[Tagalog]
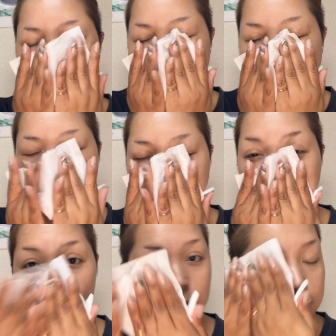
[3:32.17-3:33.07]
ano ng
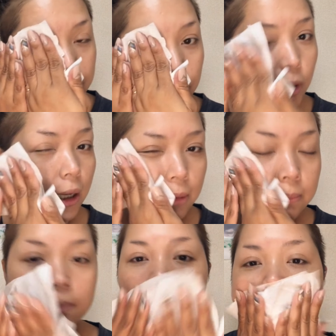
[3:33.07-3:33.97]
tissue sa mukha.
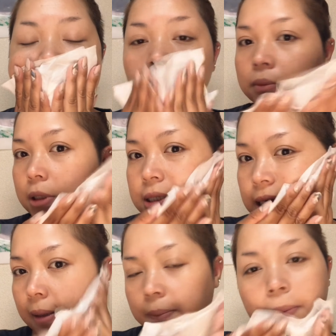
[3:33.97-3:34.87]
Kasi
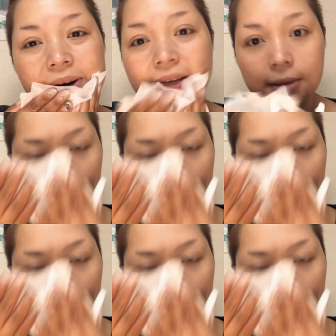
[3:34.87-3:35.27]
nga, parang hindi